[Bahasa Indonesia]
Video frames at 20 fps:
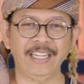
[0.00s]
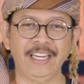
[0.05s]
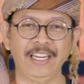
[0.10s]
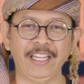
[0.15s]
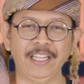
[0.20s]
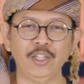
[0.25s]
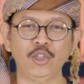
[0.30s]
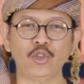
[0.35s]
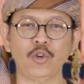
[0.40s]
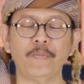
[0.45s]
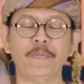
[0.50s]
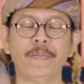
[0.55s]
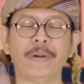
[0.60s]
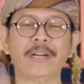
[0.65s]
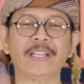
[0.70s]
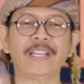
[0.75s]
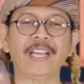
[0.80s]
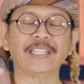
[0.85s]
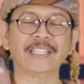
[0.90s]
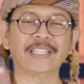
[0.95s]
ini
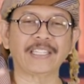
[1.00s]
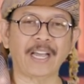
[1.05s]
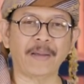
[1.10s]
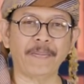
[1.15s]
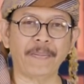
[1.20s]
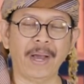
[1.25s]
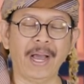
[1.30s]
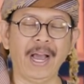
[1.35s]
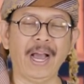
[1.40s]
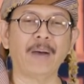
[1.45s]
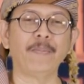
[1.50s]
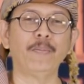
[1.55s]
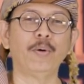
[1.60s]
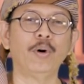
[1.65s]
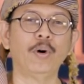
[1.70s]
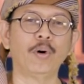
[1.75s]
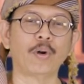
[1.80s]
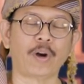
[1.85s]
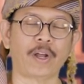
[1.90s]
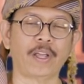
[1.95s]
sumbernya sama
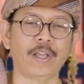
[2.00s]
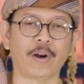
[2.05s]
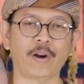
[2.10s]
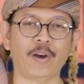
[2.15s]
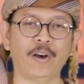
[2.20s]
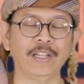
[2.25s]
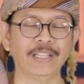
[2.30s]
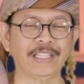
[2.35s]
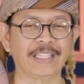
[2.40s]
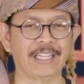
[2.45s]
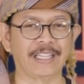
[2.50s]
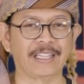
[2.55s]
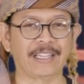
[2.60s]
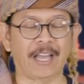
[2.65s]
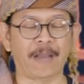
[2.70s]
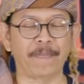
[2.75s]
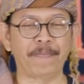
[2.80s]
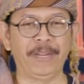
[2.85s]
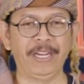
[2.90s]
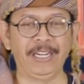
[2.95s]
Abu Hurairah
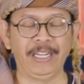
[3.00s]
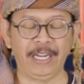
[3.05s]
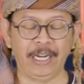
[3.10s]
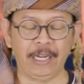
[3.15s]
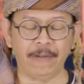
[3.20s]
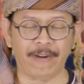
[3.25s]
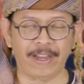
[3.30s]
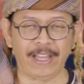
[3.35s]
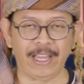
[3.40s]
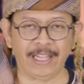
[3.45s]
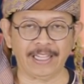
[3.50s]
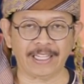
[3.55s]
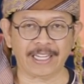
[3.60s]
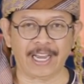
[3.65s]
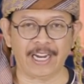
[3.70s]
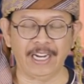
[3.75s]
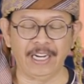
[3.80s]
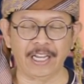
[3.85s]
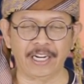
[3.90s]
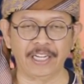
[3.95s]
tetapi
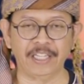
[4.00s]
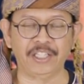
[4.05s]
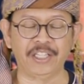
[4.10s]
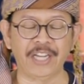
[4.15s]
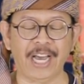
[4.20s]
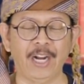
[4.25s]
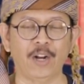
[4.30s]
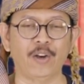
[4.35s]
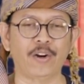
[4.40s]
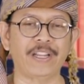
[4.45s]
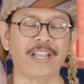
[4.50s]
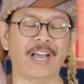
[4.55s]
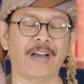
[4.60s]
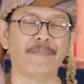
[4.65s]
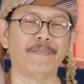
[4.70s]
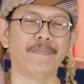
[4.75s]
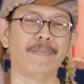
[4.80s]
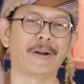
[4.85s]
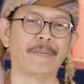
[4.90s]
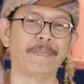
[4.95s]
diriwayatkan dari jalur
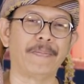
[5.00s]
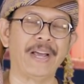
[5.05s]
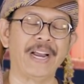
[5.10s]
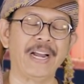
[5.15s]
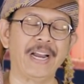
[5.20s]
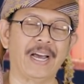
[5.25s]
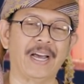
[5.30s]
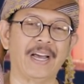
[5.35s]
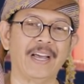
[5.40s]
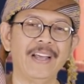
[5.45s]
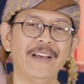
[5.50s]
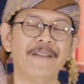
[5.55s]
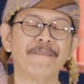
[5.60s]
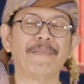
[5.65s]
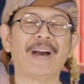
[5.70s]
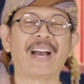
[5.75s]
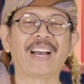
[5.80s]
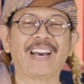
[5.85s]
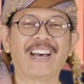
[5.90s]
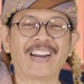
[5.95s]
yang
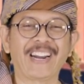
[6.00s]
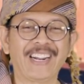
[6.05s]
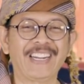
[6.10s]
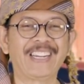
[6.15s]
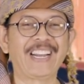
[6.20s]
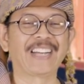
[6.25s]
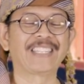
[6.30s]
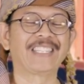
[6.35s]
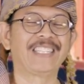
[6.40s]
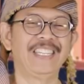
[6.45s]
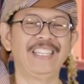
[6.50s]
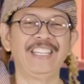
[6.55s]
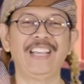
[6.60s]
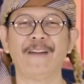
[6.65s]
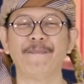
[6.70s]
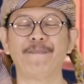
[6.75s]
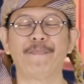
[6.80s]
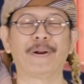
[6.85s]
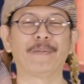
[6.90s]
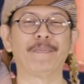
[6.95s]
berbeda, maka
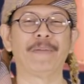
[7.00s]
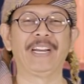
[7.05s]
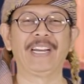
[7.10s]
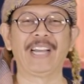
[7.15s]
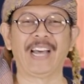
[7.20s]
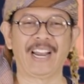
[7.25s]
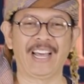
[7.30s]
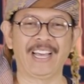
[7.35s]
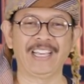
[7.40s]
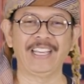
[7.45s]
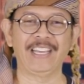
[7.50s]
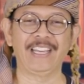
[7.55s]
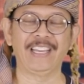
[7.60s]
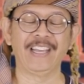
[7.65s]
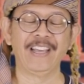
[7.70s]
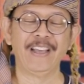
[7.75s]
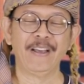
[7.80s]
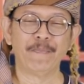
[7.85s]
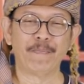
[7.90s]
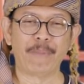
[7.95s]
redaksinya berbeda
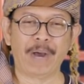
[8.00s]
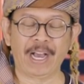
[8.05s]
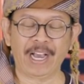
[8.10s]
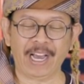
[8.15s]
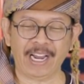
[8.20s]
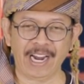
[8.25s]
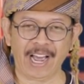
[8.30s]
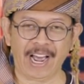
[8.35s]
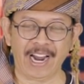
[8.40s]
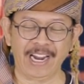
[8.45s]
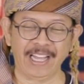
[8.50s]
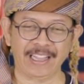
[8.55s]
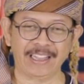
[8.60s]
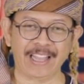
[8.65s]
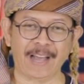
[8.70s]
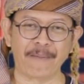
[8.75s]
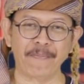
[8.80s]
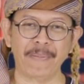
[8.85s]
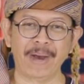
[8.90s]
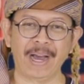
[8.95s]
lagi. Bahkan ada
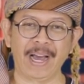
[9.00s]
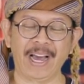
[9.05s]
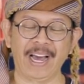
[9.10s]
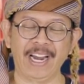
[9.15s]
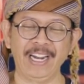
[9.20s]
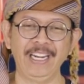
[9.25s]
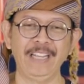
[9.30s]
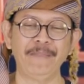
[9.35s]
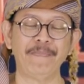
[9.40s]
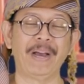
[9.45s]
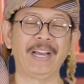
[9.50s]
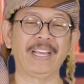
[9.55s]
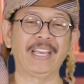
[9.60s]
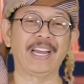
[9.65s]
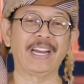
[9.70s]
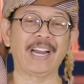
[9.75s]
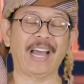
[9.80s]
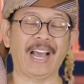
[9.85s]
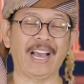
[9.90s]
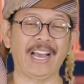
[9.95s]
tambahan di
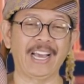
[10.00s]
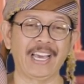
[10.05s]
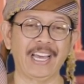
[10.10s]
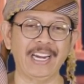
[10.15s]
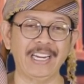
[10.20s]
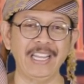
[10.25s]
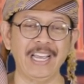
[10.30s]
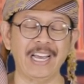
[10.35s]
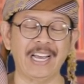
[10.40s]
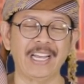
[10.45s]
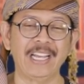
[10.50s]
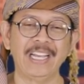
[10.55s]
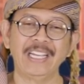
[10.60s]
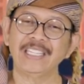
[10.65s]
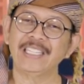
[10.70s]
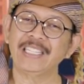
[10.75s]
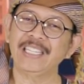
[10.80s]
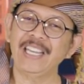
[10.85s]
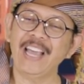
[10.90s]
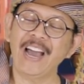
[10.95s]
bagian akhirnya,
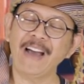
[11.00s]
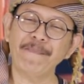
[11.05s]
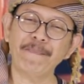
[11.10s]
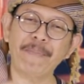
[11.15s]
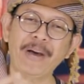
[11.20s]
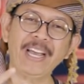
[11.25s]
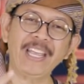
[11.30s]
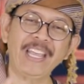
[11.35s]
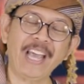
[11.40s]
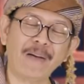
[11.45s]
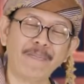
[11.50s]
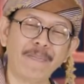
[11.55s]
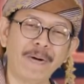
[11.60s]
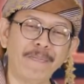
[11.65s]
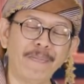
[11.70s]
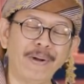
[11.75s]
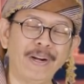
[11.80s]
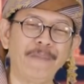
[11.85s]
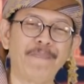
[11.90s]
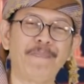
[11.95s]
siapa yang
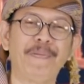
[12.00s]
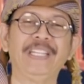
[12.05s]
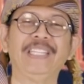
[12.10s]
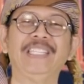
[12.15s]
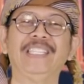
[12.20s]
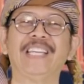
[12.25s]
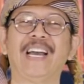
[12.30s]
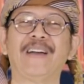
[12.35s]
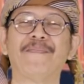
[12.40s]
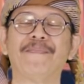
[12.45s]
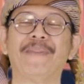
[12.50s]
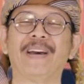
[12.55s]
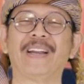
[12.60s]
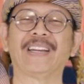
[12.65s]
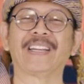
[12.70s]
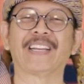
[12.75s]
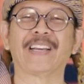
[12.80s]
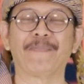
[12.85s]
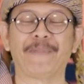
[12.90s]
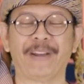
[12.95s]
memberi
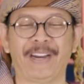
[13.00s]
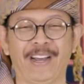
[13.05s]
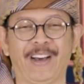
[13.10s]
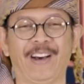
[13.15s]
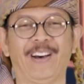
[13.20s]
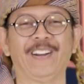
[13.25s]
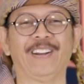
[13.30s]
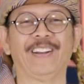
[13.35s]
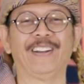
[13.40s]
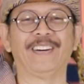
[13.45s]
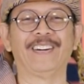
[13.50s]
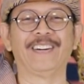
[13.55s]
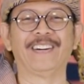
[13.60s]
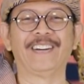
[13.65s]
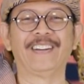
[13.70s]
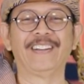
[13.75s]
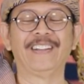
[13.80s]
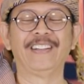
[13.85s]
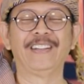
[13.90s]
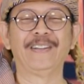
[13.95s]
pinjaman kepada
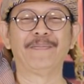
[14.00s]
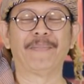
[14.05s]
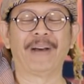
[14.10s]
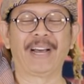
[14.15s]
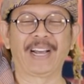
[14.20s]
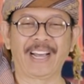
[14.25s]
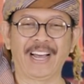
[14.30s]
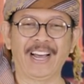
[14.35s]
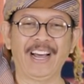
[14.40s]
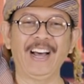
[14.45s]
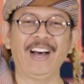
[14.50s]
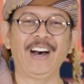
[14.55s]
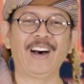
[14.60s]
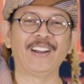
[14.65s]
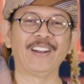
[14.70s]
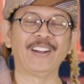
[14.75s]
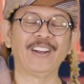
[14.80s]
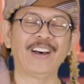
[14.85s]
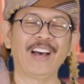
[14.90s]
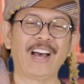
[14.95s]
Allah, maka
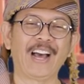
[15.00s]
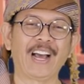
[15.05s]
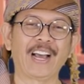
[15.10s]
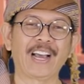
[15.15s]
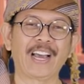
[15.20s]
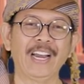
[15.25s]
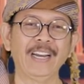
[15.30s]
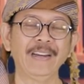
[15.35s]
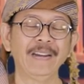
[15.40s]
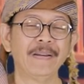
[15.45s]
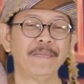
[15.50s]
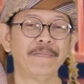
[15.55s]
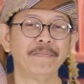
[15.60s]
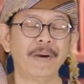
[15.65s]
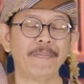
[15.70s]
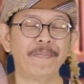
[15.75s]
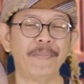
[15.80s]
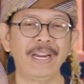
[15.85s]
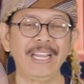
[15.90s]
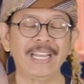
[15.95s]
Allah akan
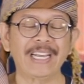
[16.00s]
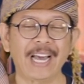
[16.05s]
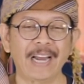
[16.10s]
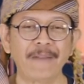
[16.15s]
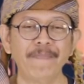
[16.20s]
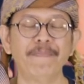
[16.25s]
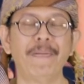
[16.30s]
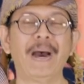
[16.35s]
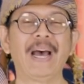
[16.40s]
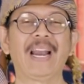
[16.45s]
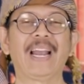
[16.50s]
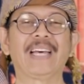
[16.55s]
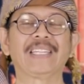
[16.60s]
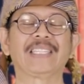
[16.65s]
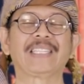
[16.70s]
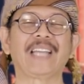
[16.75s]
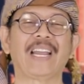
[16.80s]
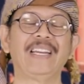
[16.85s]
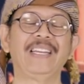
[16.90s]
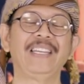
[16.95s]
memberikan
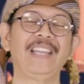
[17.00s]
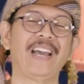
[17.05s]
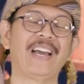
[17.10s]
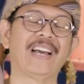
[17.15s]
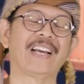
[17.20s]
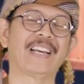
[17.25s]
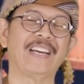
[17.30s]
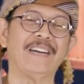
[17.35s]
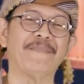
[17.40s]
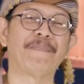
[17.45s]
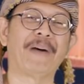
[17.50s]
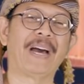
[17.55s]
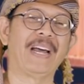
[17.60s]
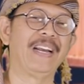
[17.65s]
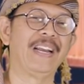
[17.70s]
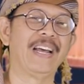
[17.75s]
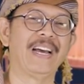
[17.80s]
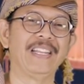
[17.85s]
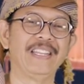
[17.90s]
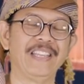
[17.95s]
balasannya
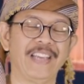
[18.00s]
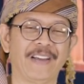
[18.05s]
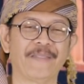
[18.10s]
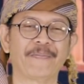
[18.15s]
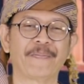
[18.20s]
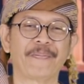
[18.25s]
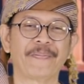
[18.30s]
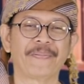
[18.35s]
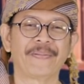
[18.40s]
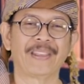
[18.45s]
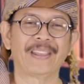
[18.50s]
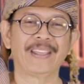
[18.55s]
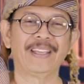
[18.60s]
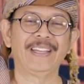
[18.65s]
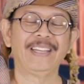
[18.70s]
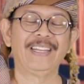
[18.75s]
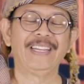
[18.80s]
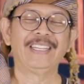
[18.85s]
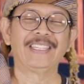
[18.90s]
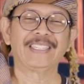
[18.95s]
kepadanya.
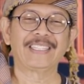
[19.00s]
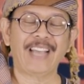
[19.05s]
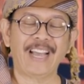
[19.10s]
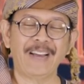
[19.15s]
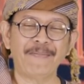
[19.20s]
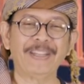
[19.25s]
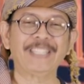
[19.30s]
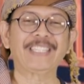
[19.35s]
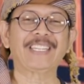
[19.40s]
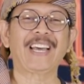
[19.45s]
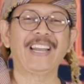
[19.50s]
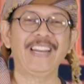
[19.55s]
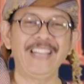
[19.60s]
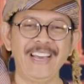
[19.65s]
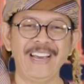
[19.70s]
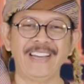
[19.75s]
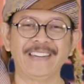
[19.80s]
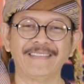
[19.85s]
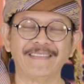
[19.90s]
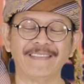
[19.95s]
Sahabat
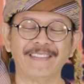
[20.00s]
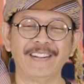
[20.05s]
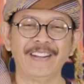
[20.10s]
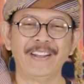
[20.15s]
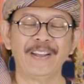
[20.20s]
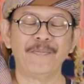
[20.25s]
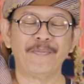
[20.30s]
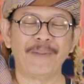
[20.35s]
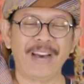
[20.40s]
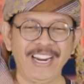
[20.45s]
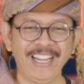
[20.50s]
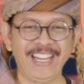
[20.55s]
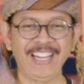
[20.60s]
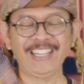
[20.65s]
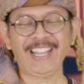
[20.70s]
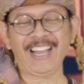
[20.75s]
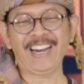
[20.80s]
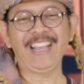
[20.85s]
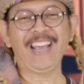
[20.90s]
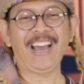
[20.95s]
sekalian, mari
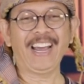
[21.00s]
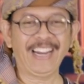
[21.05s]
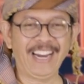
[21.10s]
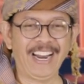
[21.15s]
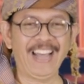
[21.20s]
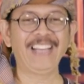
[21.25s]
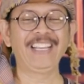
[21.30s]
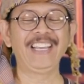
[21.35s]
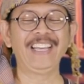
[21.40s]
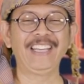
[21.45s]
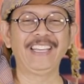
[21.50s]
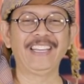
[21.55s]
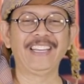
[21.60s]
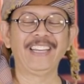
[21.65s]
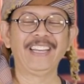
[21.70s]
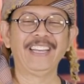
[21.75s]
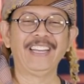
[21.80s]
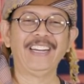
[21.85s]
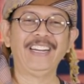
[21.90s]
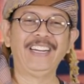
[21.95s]
kita lihat
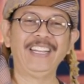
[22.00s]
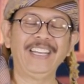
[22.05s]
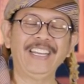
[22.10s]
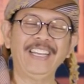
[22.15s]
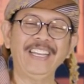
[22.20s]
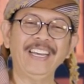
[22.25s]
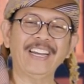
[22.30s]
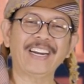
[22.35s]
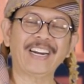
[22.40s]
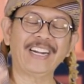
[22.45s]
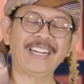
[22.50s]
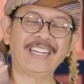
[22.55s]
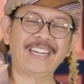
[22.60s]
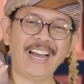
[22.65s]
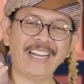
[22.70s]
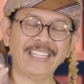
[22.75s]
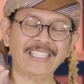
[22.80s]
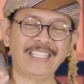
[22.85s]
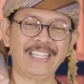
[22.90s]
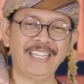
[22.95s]
lagi di
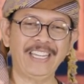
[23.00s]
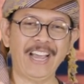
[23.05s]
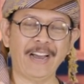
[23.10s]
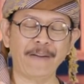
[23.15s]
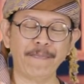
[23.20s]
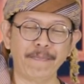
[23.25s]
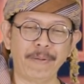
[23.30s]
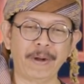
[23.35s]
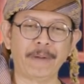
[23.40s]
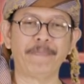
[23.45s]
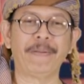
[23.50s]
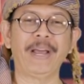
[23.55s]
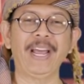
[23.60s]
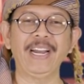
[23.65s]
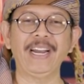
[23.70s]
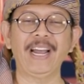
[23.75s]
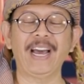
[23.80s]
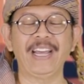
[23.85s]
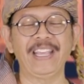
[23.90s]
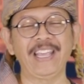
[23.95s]
redaksi yang
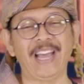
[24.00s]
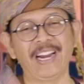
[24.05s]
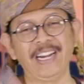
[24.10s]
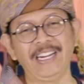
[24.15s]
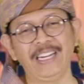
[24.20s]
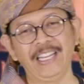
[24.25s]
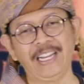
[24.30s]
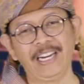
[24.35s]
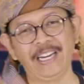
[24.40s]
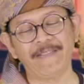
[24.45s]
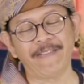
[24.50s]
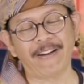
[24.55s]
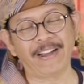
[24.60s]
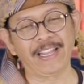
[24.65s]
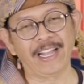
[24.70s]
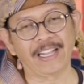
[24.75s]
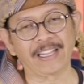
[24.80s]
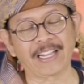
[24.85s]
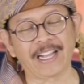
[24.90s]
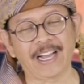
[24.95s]
berbeda yang
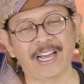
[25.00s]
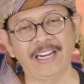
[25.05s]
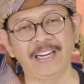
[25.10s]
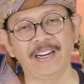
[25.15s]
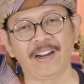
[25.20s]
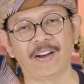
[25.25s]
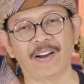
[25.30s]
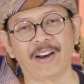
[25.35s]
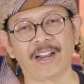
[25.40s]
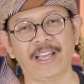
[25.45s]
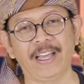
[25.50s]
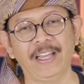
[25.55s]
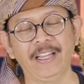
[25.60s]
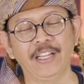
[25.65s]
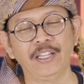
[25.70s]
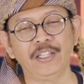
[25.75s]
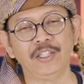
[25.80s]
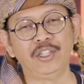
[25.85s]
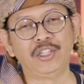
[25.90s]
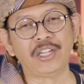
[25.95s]
diriwayatkan
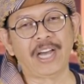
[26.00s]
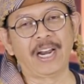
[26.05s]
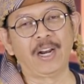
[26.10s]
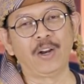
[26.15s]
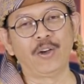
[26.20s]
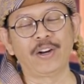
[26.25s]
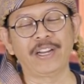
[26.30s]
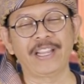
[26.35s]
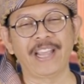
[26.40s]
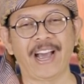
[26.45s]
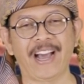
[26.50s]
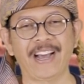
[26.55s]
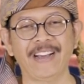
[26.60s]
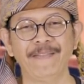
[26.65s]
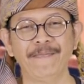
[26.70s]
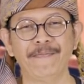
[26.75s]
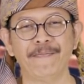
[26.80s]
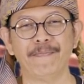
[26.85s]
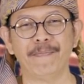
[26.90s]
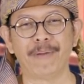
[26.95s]
oleh jalur
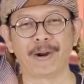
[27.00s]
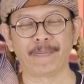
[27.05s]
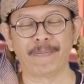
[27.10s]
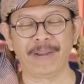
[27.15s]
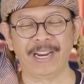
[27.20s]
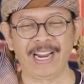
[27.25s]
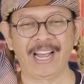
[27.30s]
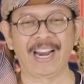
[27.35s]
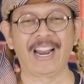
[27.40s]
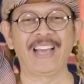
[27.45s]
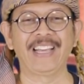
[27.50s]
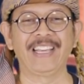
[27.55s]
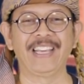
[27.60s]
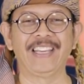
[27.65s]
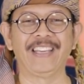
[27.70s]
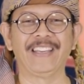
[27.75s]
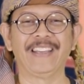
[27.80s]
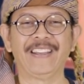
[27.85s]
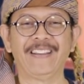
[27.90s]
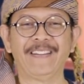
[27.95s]
yang berbeda
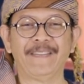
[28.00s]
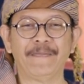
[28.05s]
lagi.